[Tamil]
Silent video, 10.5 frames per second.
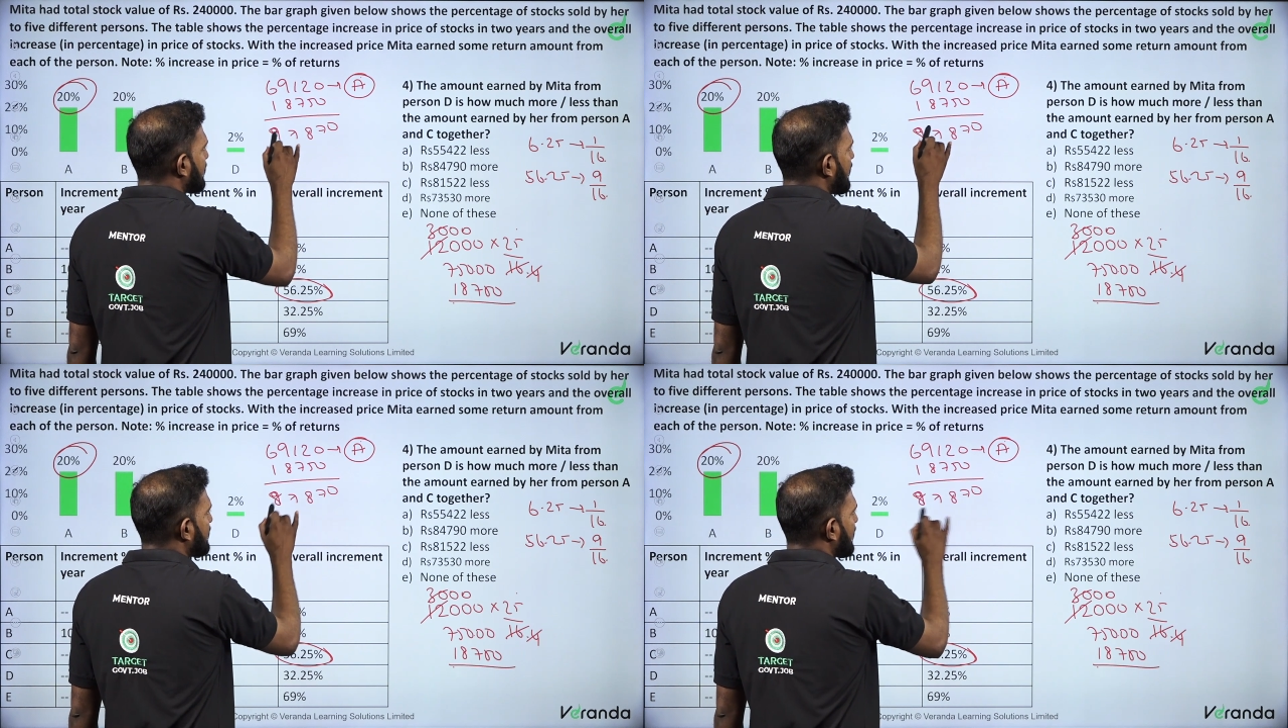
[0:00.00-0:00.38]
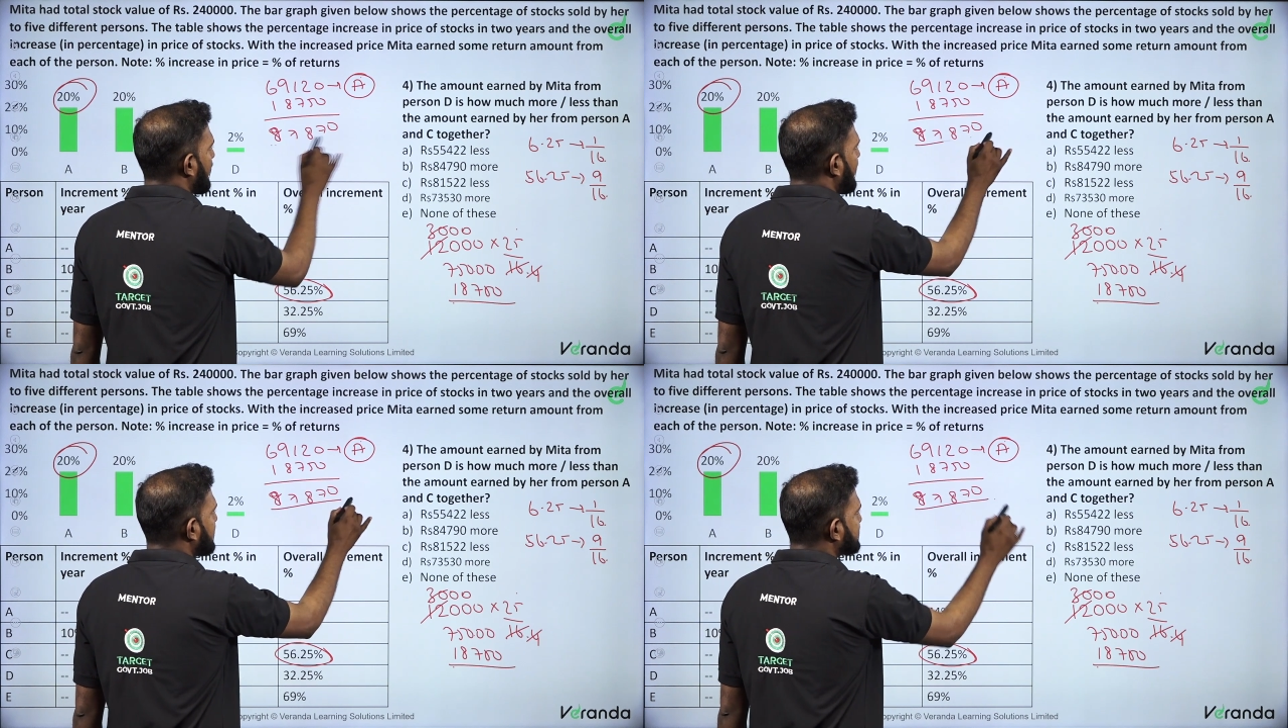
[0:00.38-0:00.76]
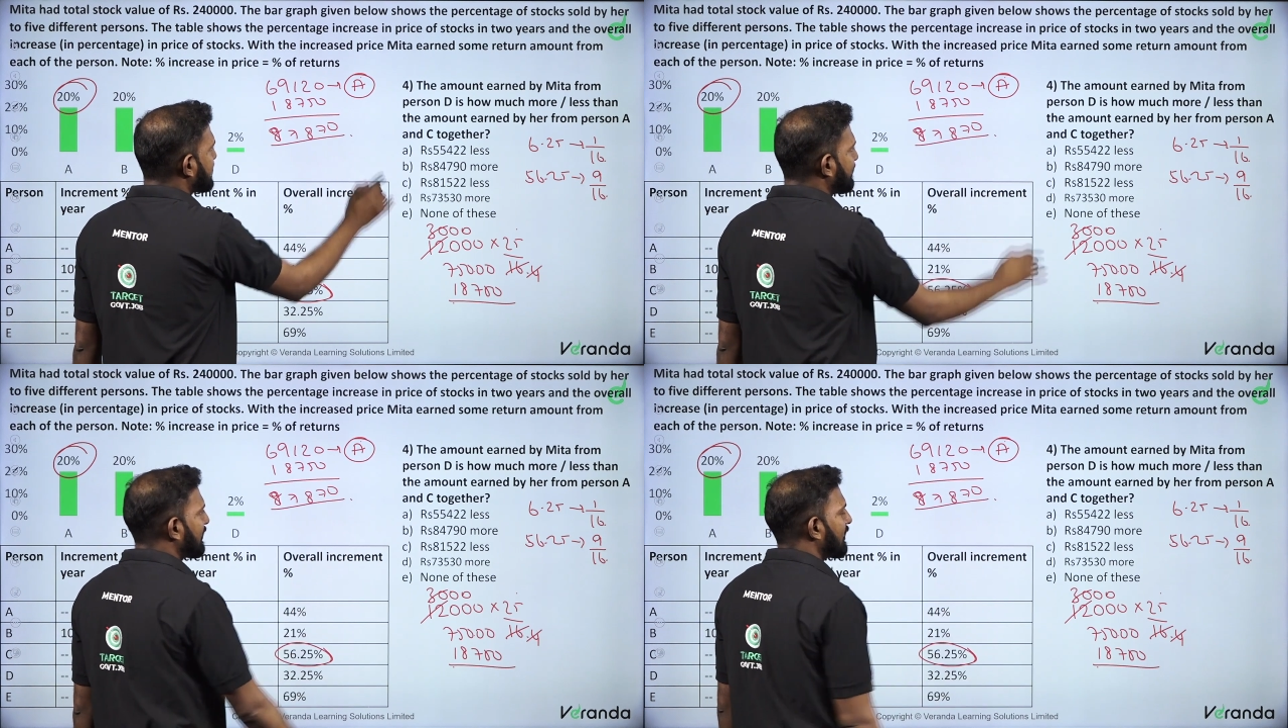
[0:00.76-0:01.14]
எயிட் எயிட்
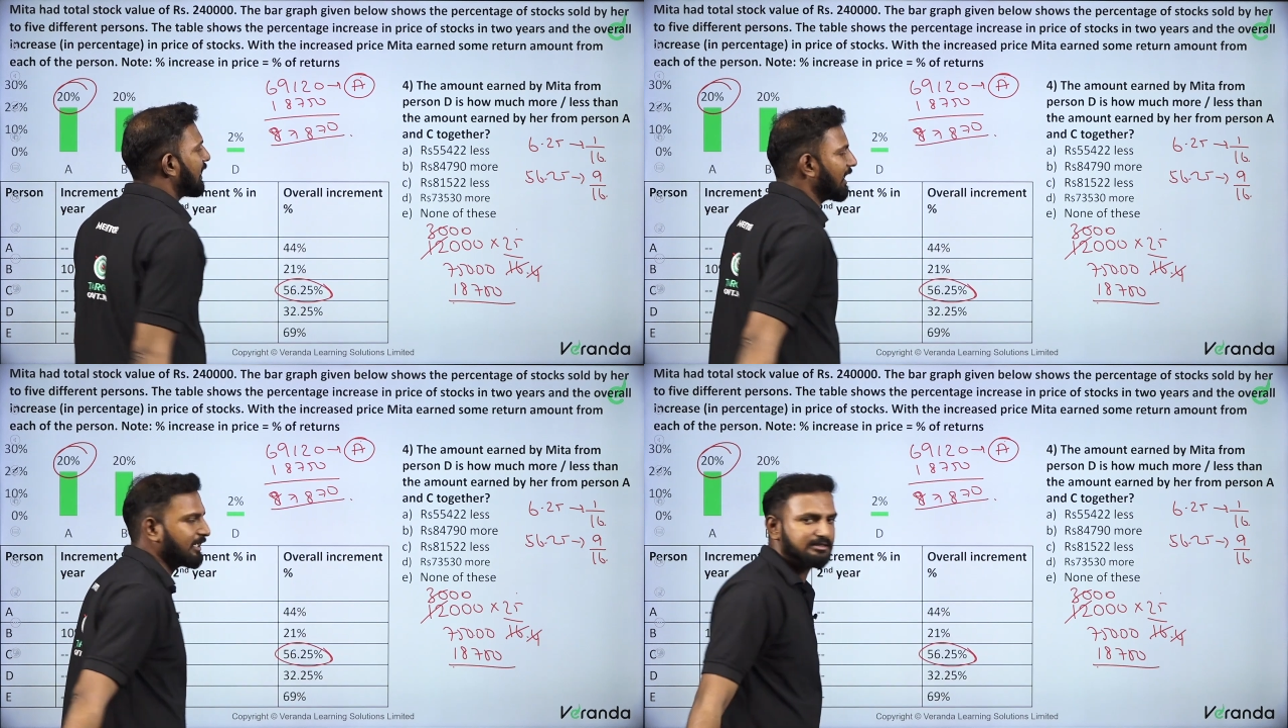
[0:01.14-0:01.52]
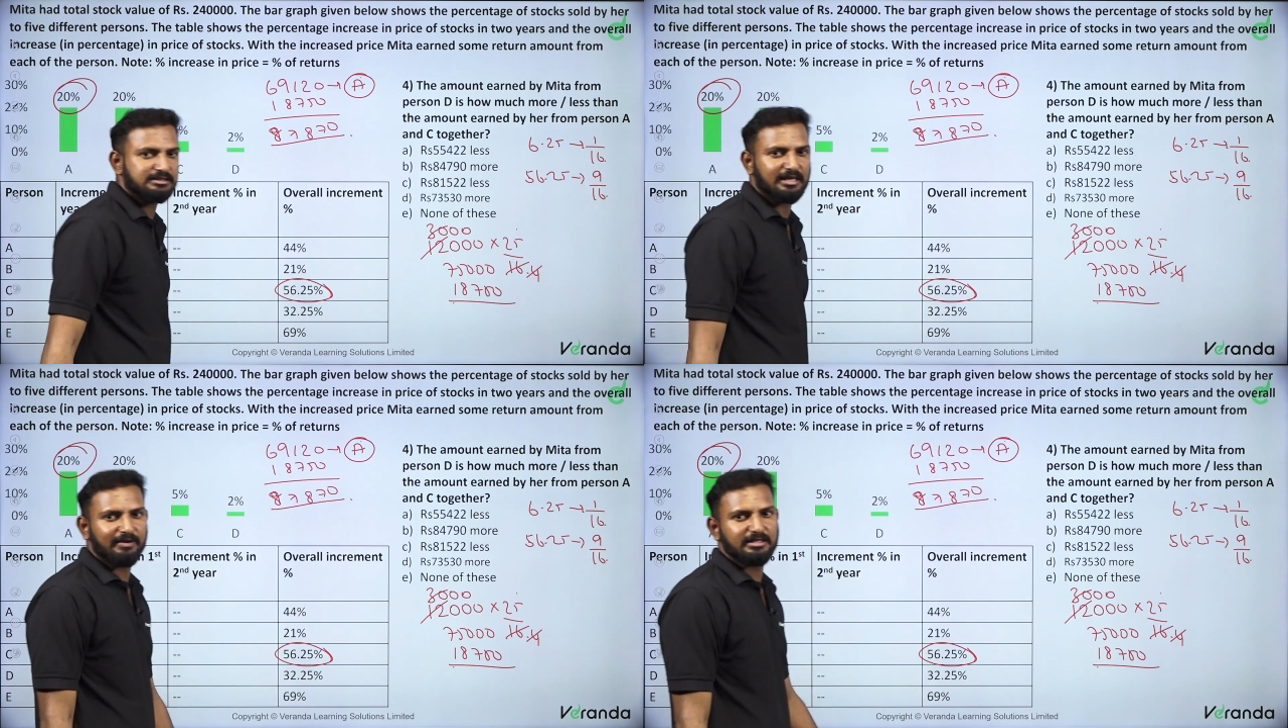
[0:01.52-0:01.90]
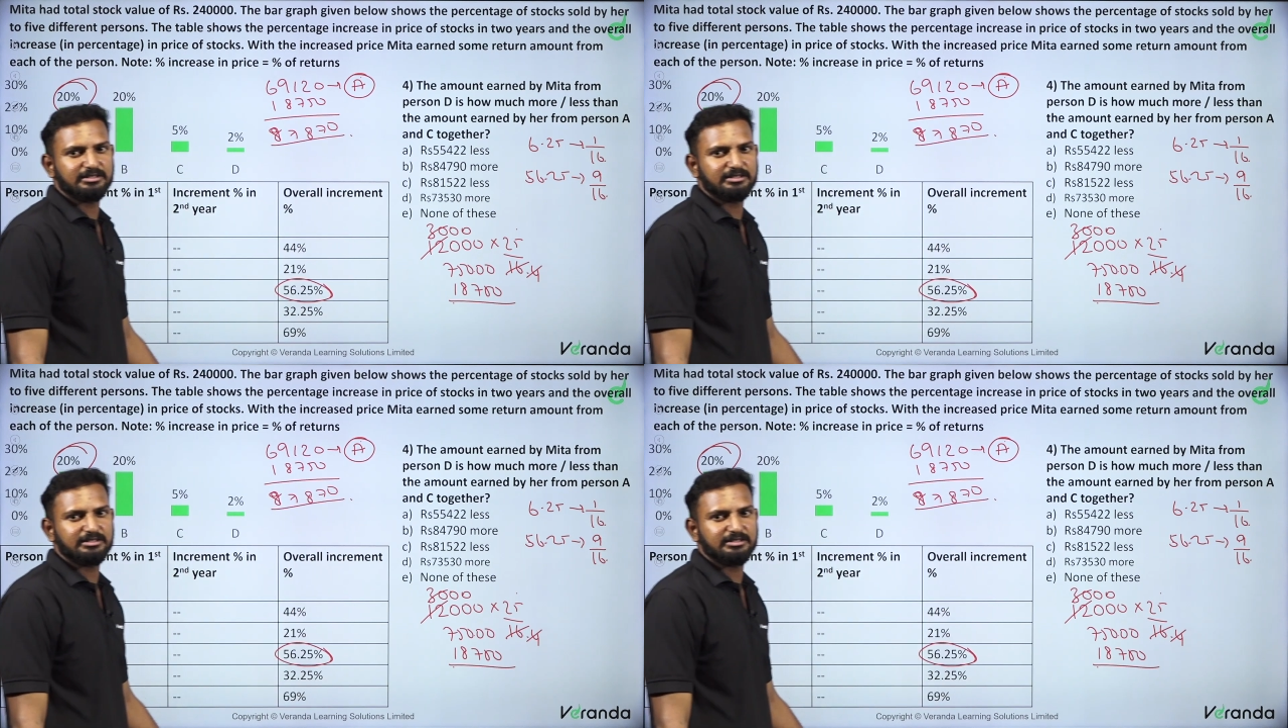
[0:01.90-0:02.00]
செவன் எயிட் செவன்